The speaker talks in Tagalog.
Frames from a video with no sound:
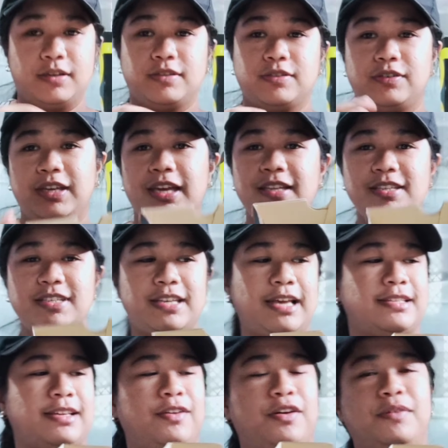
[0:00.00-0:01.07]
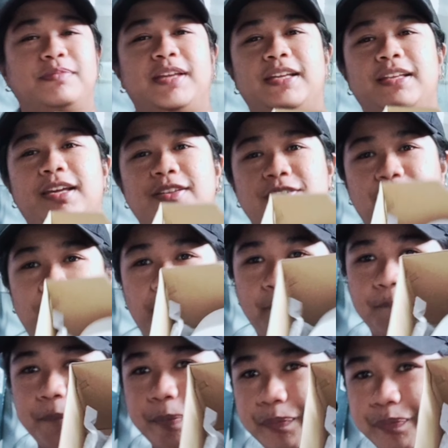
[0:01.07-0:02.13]
So, yan siya sa loob. Tingnan nyo.
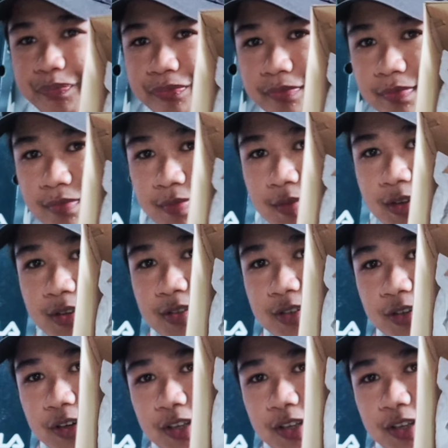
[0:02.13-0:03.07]
So,